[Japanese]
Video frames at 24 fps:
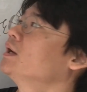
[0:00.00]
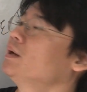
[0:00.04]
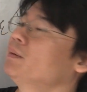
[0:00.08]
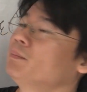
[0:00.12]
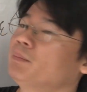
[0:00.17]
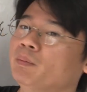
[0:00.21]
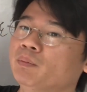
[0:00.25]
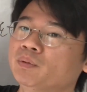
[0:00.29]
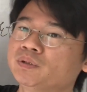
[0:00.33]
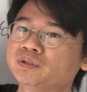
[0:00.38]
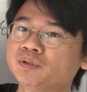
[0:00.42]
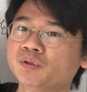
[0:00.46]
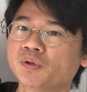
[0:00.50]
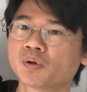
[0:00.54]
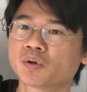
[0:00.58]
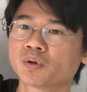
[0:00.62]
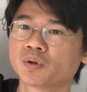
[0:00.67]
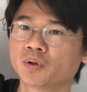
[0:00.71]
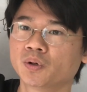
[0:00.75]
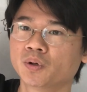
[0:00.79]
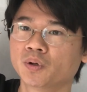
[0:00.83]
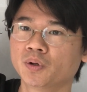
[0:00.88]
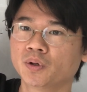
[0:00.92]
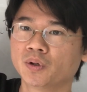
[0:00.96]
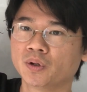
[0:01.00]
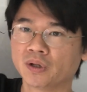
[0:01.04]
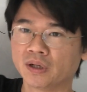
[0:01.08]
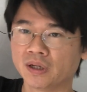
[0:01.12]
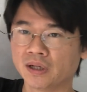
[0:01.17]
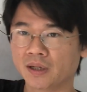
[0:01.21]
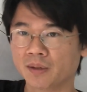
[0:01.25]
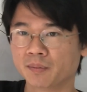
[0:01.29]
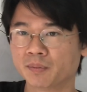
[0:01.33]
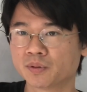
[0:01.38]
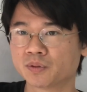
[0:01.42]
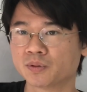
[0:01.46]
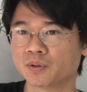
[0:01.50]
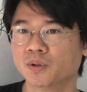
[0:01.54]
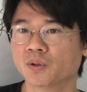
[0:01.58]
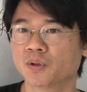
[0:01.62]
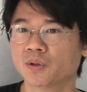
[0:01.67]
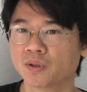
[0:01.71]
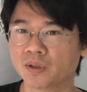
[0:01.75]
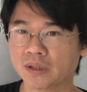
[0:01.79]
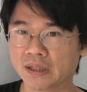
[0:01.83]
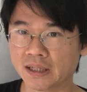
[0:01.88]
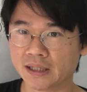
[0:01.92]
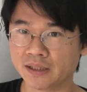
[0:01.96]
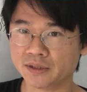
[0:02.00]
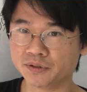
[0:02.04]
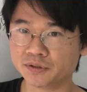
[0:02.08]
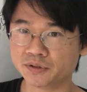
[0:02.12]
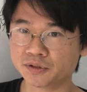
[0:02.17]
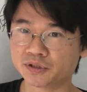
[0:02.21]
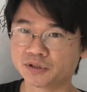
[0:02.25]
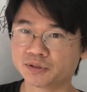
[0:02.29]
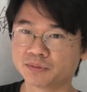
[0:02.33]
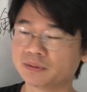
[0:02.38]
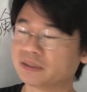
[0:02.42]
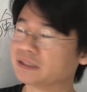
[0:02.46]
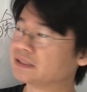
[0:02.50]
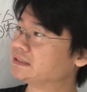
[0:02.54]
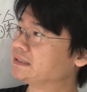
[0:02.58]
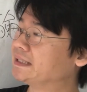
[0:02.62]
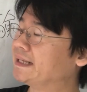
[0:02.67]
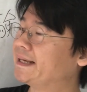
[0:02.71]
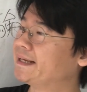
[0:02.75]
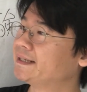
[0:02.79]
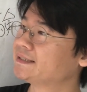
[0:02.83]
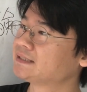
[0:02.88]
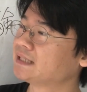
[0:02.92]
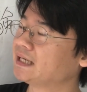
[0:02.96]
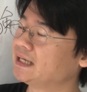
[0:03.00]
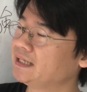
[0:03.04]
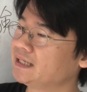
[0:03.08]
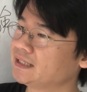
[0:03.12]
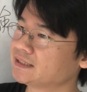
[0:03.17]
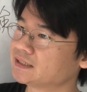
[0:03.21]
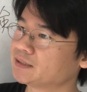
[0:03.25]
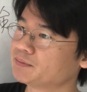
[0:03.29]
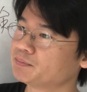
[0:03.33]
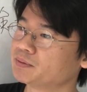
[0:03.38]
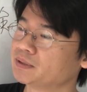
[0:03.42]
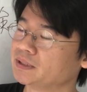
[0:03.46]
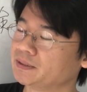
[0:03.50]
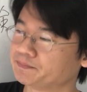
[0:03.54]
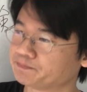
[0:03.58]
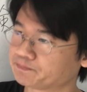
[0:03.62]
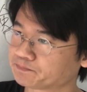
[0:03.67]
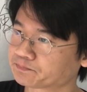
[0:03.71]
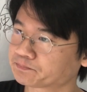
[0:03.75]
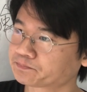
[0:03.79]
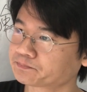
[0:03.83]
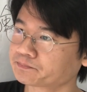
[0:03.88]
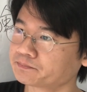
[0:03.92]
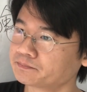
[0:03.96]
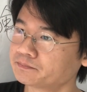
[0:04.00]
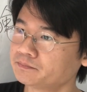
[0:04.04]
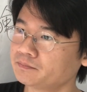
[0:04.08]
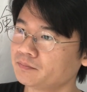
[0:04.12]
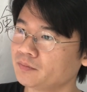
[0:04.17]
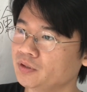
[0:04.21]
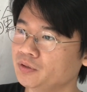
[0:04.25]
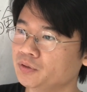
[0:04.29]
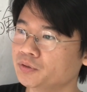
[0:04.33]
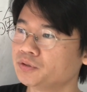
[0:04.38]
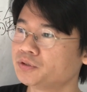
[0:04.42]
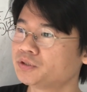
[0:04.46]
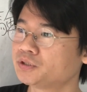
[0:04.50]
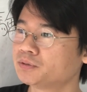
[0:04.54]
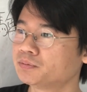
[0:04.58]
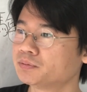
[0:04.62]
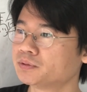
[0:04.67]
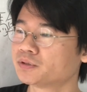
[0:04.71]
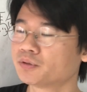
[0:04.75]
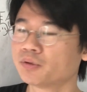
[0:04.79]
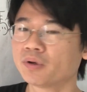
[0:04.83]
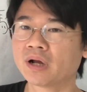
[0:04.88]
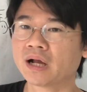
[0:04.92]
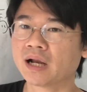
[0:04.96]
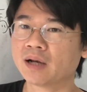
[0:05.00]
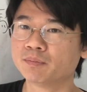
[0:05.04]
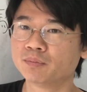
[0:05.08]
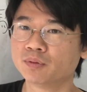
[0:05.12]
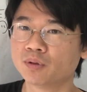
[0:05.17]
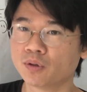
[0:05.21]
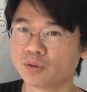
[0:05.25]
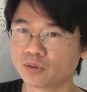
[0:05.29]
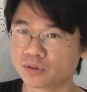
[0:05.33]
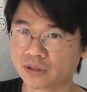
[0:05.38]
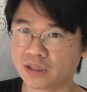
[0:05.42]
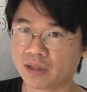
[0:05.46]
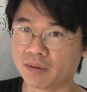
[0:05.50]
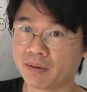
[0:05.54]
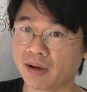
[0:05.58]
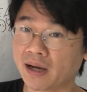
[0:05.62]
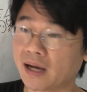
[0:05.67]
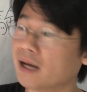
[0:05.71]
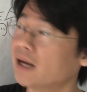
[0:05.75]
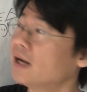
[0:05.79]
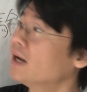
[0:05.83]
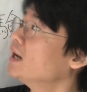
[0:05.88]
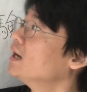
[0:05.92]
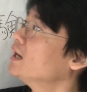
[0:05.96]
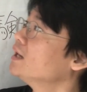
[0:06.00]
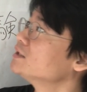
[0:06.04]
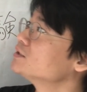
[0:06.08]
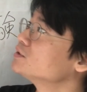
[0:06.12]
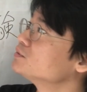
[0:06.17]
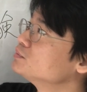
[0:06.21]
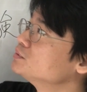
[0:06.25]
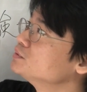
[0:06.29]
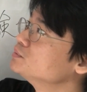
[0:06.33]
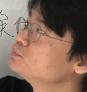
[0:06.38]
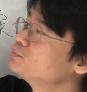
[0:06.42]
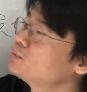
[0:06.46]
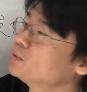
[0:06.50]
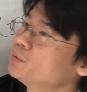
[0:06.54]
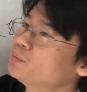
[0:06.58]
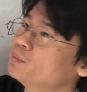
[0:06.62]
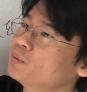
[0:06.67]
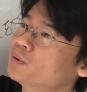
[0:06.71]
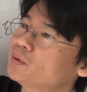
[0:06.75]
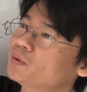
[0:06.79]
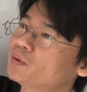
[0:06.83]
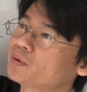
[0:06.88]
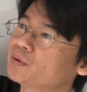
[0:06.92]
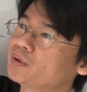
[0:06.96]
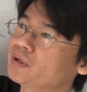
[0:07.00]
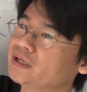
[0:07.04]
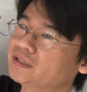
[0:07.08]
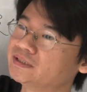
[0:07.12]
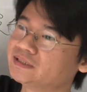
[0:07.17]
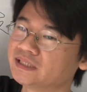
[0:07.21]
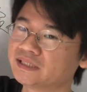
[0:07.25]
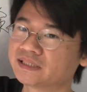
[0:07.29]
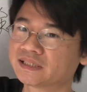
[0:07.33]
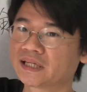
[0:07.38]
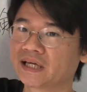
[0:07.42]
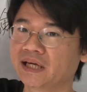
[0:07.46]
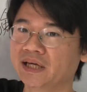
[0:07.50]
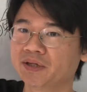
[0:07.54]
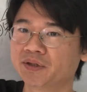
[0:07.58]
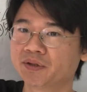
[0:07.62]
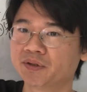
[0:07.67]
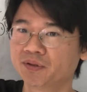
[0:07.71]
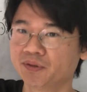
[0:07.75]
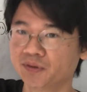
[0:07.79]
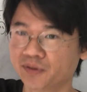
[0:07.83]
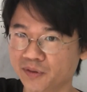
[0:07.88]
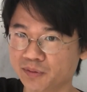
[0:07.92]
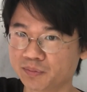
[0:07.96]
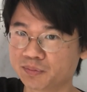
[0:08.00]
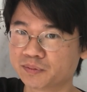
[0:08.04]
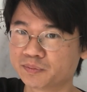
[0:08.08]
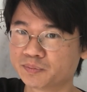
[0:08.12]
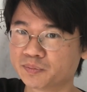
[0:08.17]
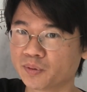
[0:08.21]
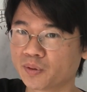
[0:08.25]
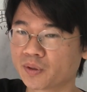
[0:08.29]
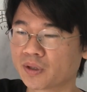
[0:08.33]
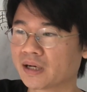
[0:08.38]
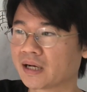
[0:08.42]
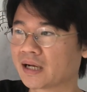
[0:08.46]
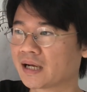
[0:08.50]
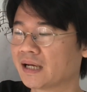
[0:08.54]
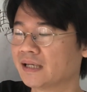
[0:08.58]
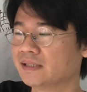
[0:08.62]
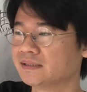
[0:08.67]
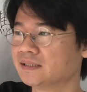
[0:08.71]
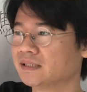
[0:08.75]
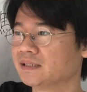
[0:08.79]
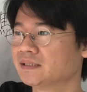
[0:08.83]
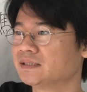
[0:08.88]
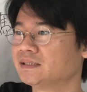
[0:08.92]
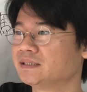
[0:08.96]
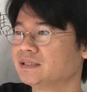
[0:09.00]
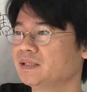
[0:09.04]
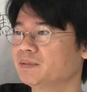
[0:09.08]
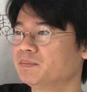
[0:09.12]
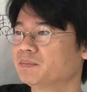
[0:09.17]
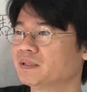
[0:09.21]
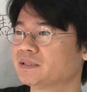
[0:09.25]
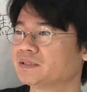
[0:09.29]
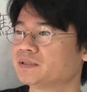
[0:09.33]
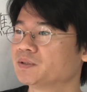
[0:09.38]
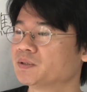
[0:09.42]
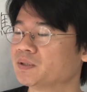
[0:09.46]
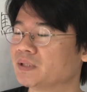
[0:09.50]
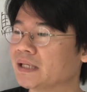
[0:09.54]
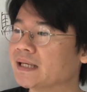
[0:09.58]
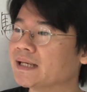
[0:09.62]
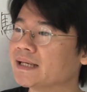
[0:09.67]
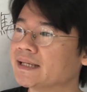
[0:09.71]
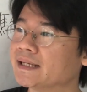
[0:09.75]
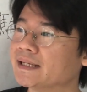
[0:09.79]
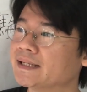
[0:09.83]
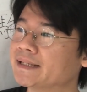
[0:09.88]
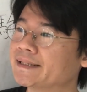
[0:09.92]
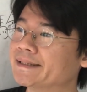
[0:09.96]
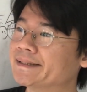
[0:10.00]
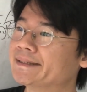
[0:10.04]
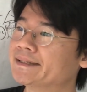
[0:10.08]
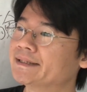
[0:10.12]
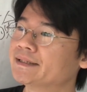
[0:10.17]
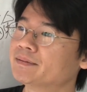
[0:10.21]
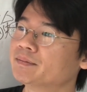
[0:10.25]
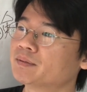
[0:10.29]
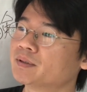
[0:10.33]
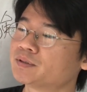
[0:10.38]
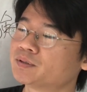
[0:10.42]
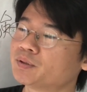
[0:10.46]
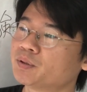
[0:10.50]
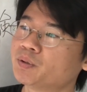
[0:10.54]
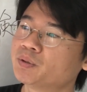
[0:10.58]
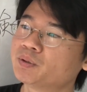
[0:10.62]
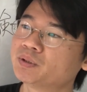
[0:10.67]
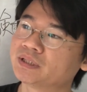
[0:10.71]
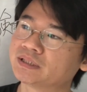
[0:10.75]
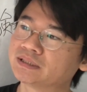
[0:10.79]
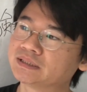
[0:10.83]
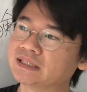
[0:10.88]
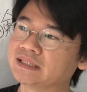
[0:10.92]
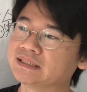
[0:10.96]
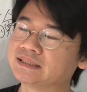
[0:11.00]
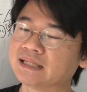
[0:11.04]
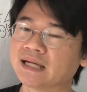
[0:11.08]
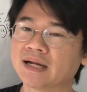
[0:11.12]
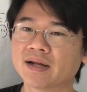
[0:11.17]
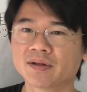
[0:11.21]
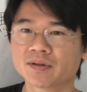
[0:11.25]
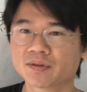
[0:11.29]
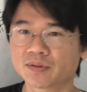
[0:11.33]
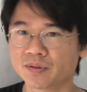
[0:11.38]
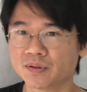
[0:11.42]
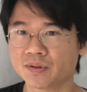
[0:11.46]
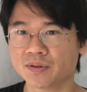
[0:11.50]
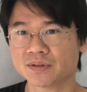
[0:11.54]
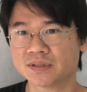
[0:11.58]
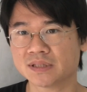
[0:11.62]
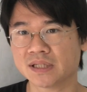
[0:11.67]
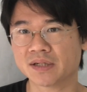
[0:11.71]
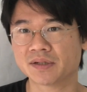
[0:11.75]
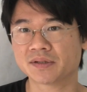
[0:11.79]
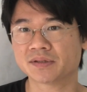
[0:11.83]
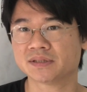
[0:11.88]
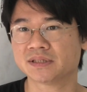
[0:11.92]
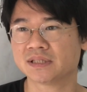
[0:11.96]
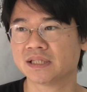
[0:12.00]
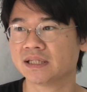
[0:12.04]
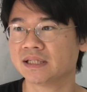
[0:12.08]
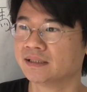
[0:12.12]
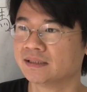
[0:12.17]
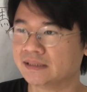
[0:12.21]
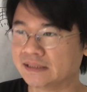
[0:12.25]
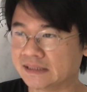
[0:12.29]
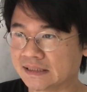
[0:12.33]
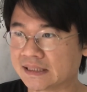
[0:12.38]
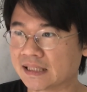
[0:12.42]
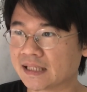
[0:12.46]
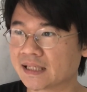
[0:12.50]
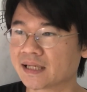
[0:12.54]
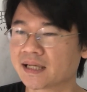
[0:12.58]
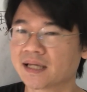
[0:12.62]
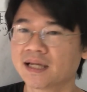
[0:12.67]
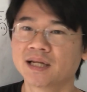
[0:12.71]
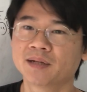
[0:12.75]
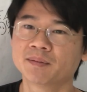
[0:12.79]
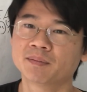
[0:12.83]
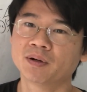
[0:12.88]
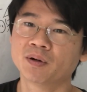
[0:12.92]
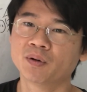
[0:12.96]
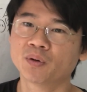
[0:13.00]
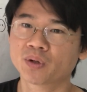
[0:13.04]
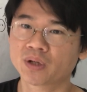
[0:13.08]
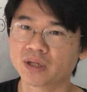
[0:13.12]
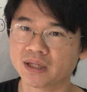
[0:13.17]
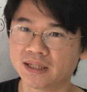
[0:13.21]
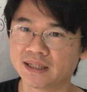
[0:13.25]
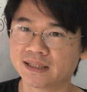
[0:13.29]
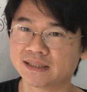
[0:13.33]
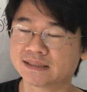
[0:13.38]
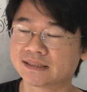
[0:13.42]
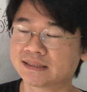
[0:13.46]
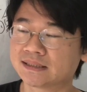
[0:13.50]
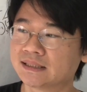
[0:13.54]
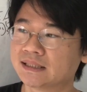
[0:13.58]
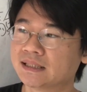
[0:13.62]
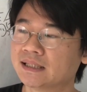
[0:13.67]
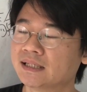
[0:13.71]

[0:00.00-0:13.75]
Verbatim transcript: もちろん、この僕の YouTube ですね、チャイナサプリ、YouTube、それからブログでは、文法も HSK1 級の文法から解説していますので、まあ、それをですね、ざらっとチェックしていただければ OK です。